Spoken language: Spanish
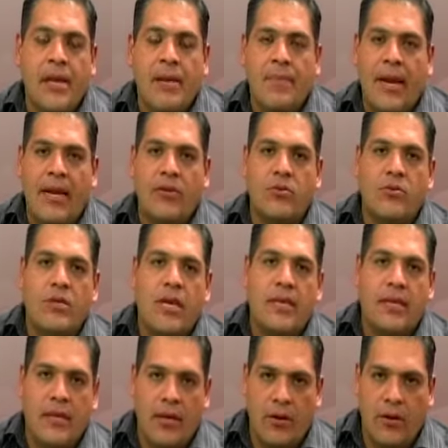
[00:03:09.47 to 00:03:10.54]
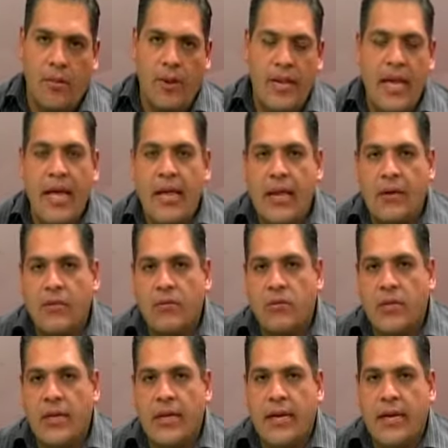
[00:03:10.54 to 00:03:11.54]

para que usted, en compañía de algún ser